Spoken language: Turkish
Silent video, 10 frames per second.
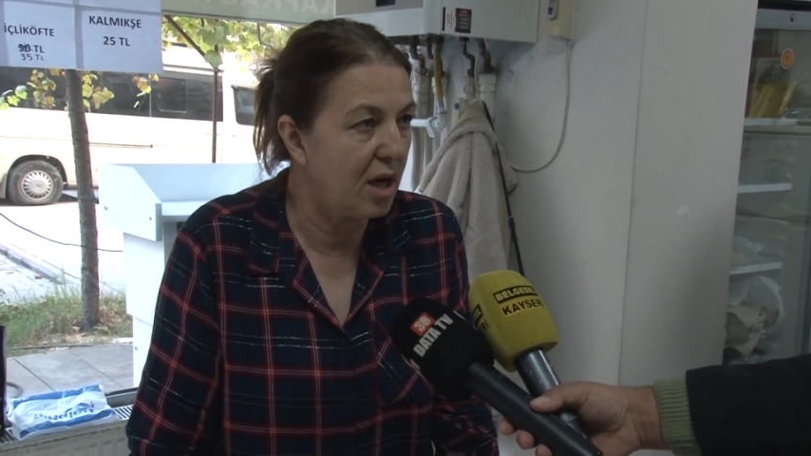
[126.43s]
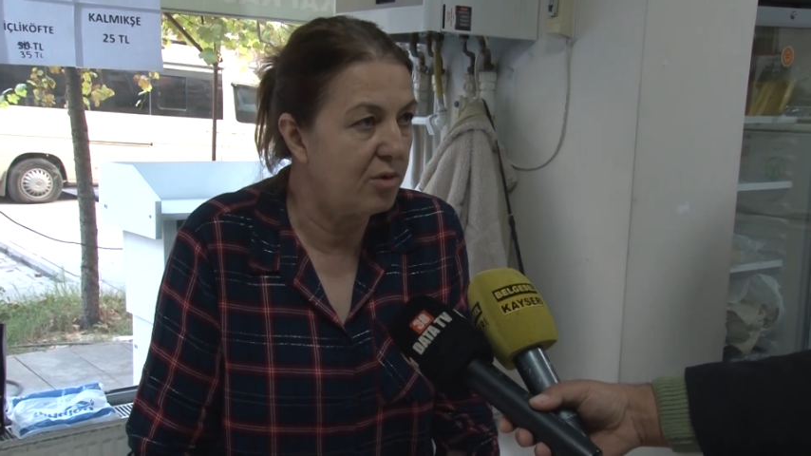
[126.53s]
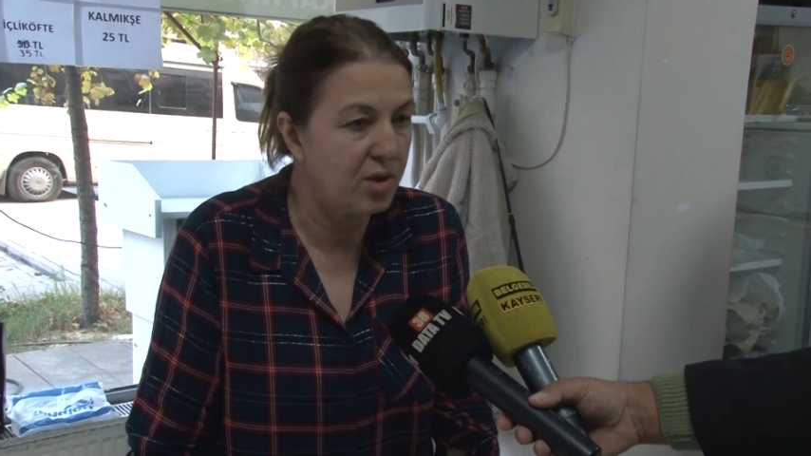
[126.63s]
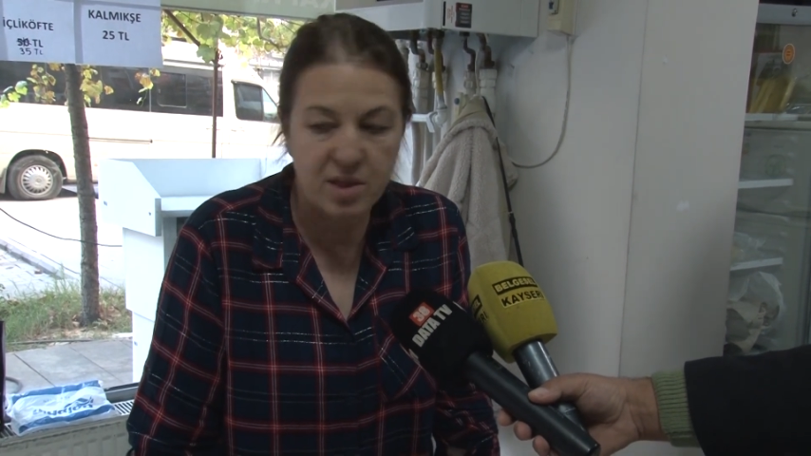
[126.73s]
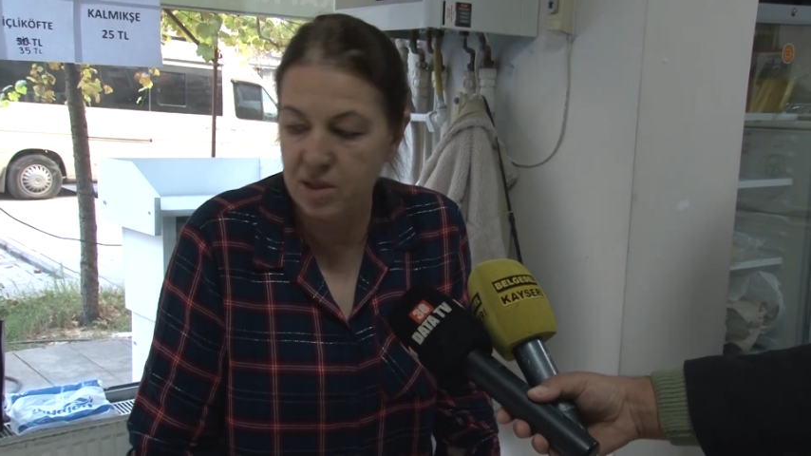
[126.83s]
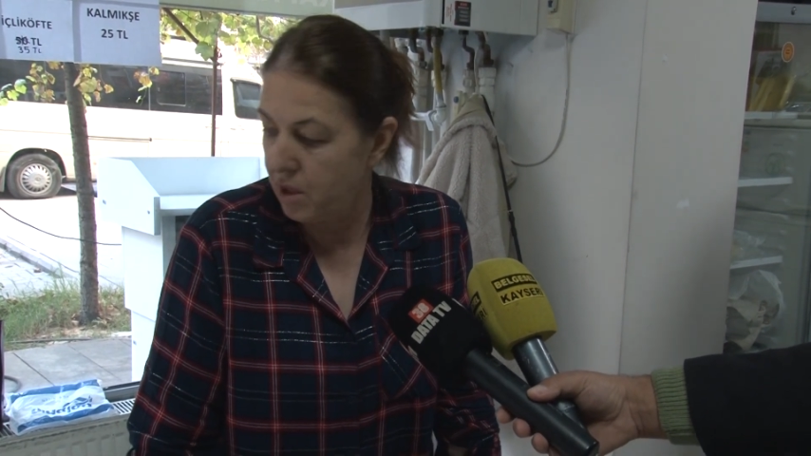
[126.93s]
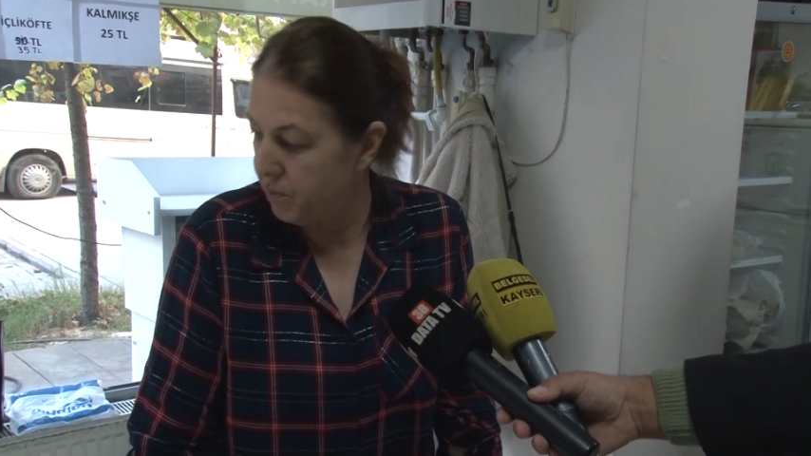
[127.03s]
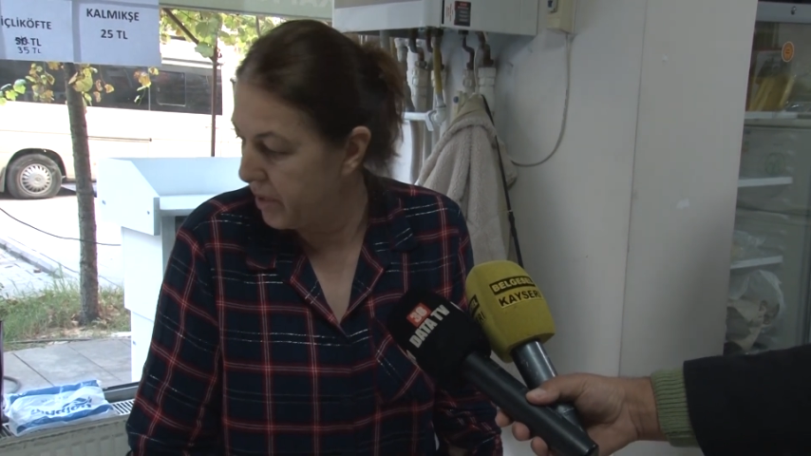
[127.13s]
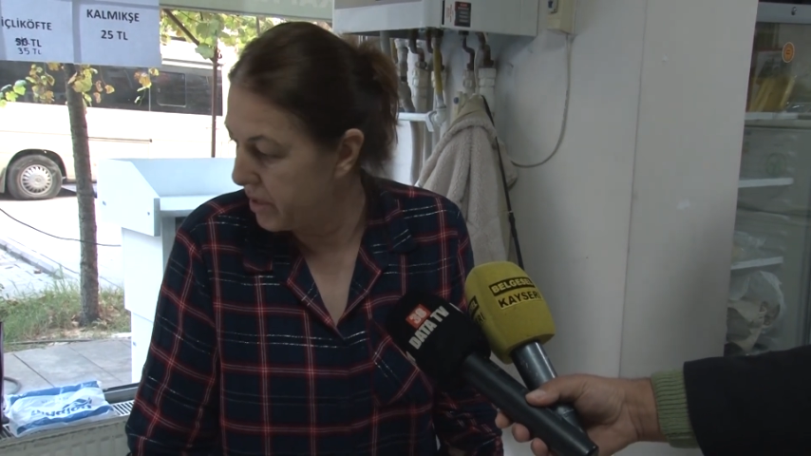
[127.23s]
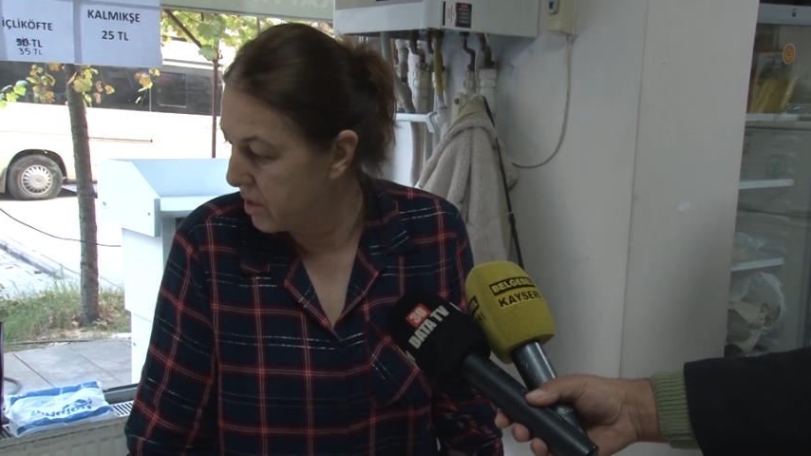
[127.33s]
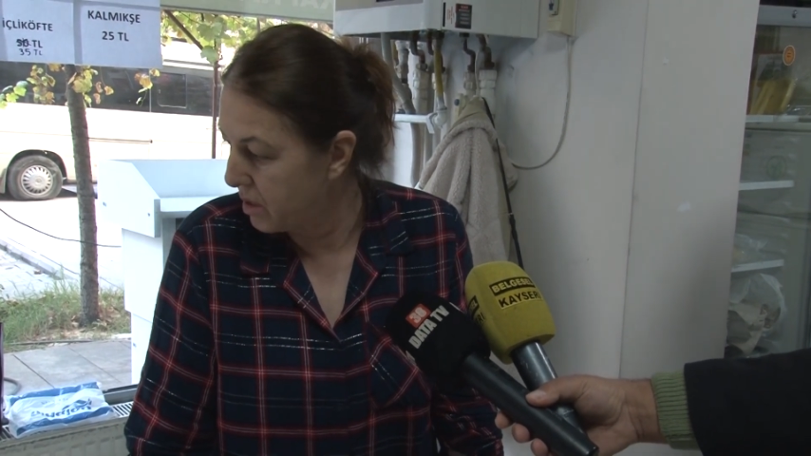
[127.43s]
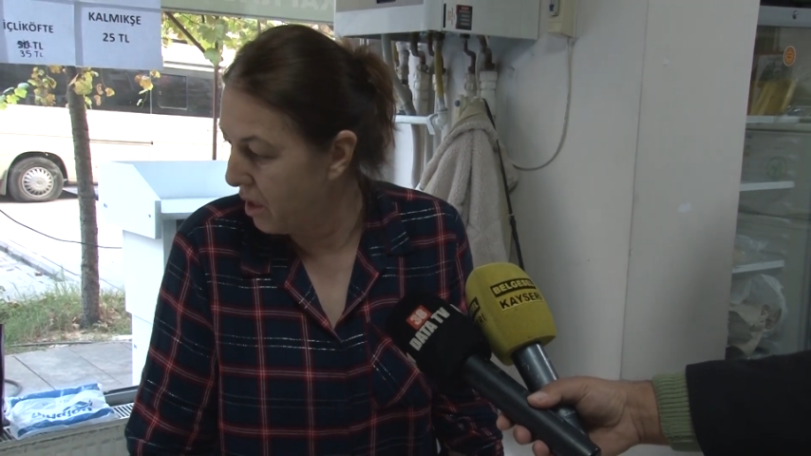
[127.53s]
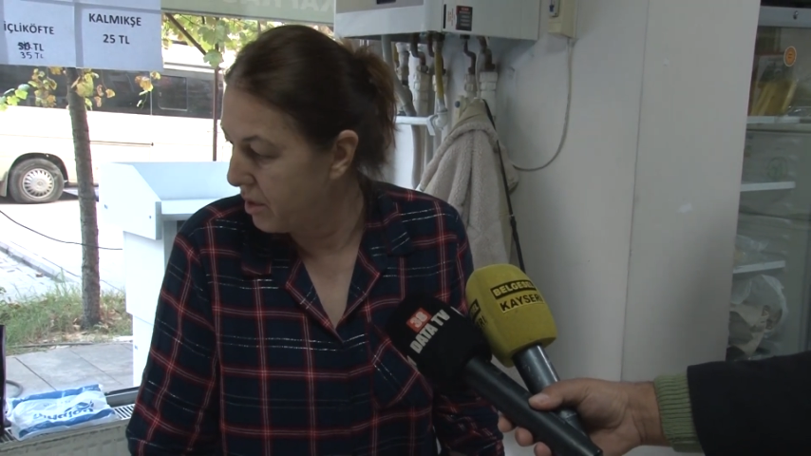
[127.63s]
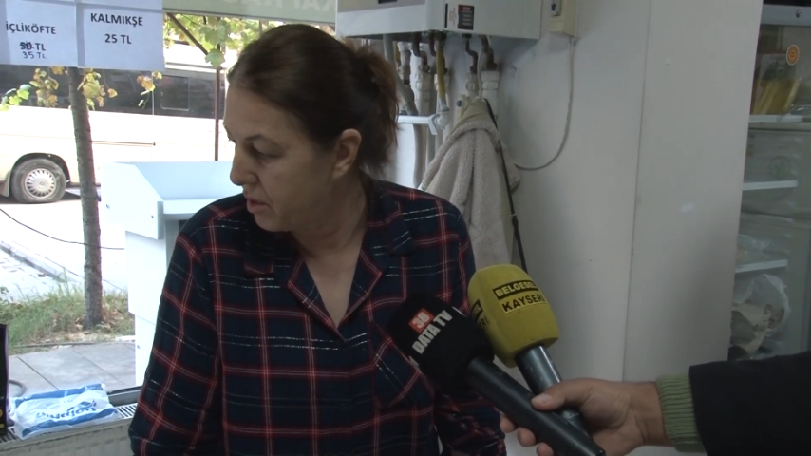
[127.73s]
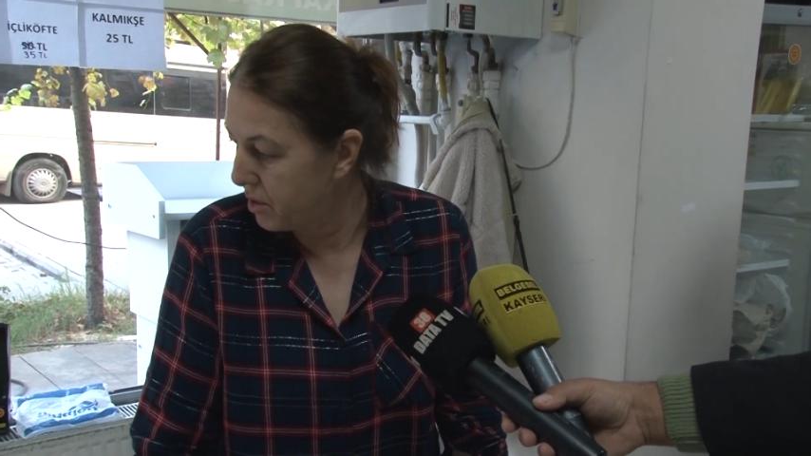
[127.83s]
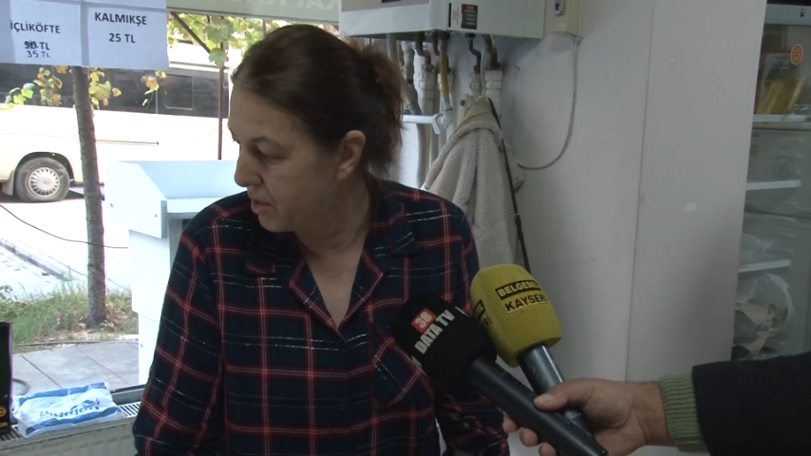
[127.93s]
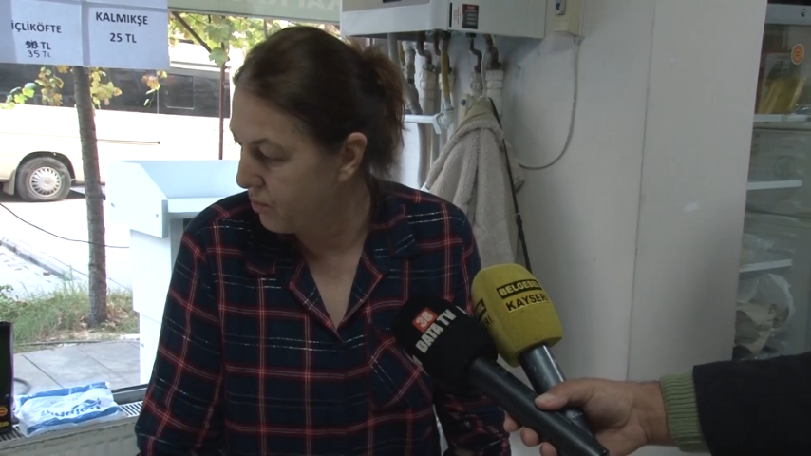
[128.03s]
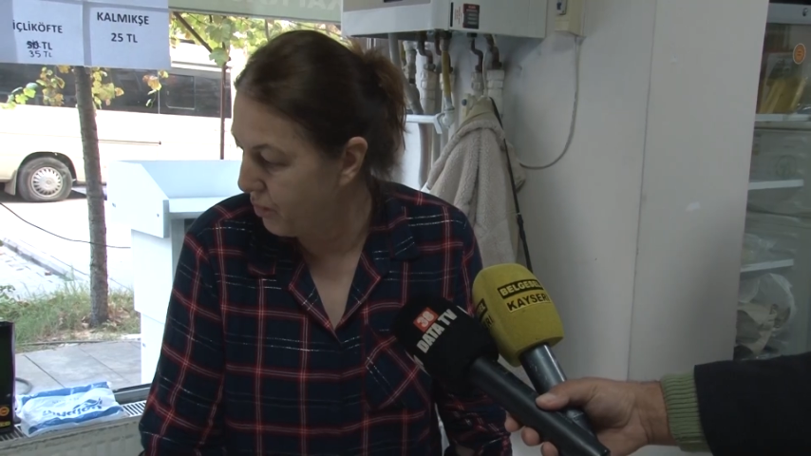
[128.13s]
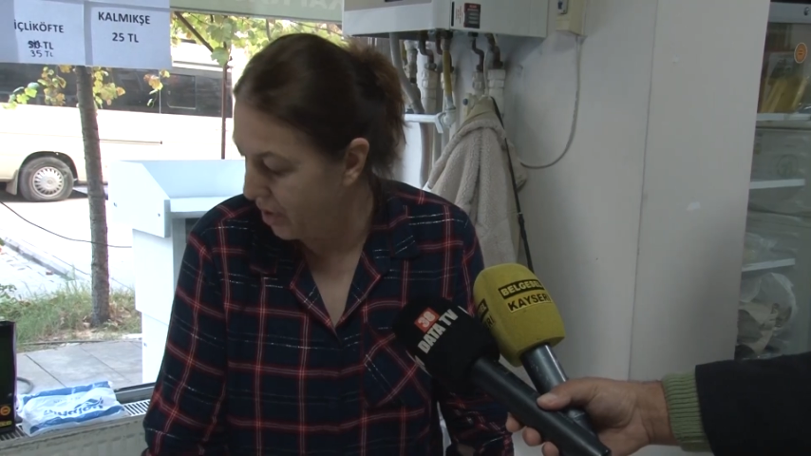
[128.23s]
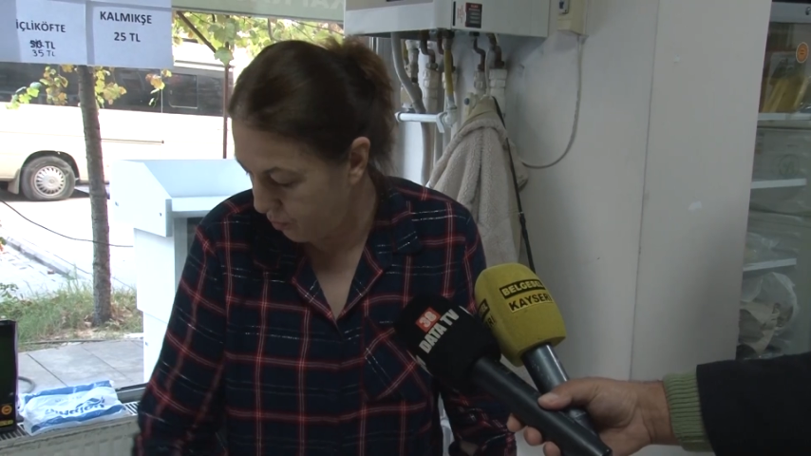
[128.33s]
Daha öncesinden bilgisini aldınız
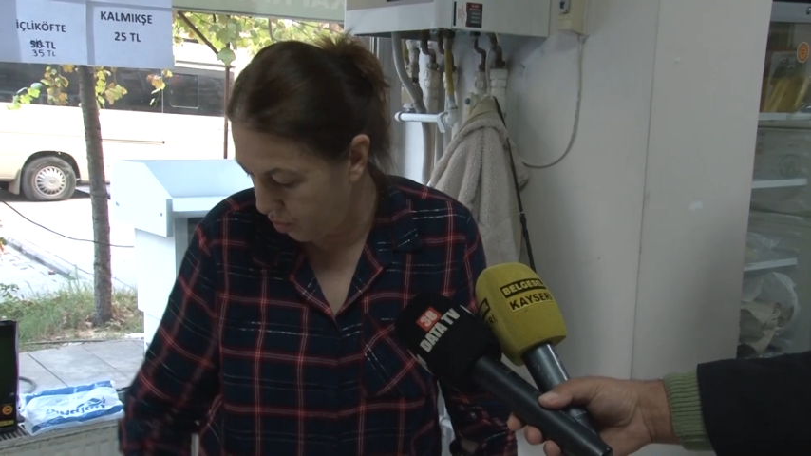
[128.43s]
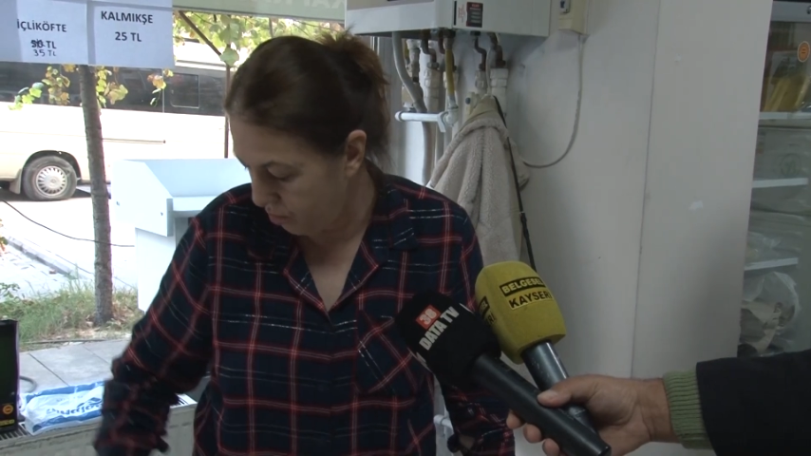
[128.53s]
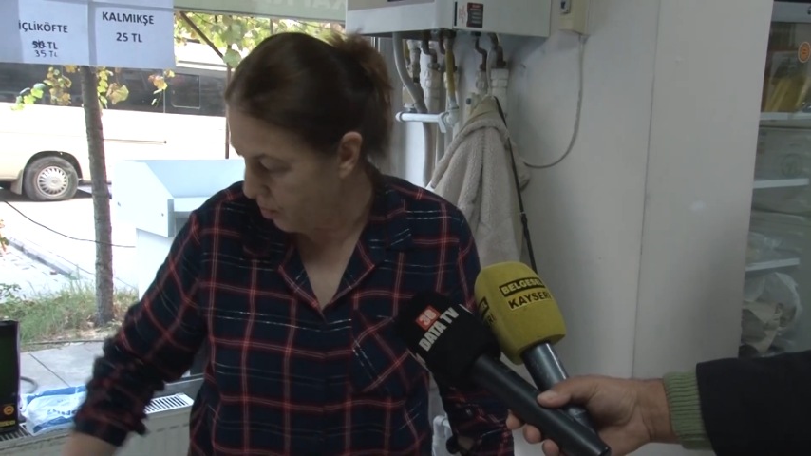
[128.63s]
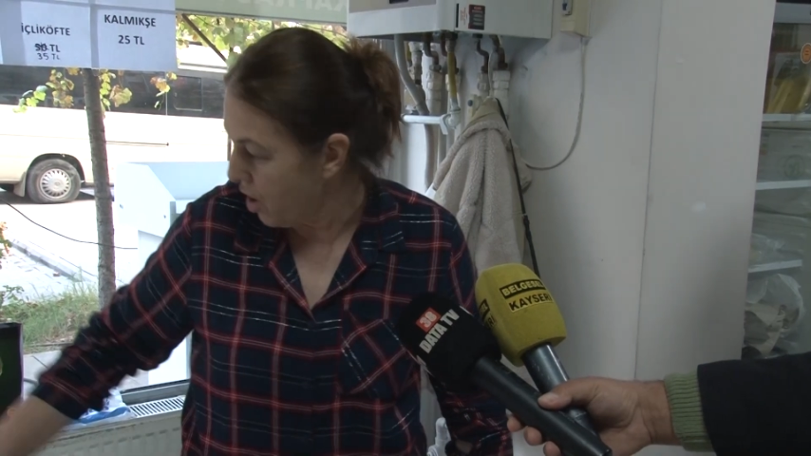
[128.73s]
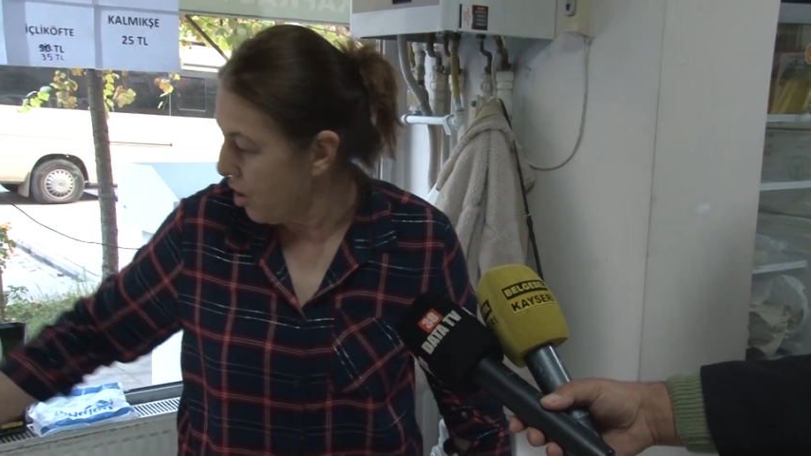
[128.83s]
mı bilmiyorum.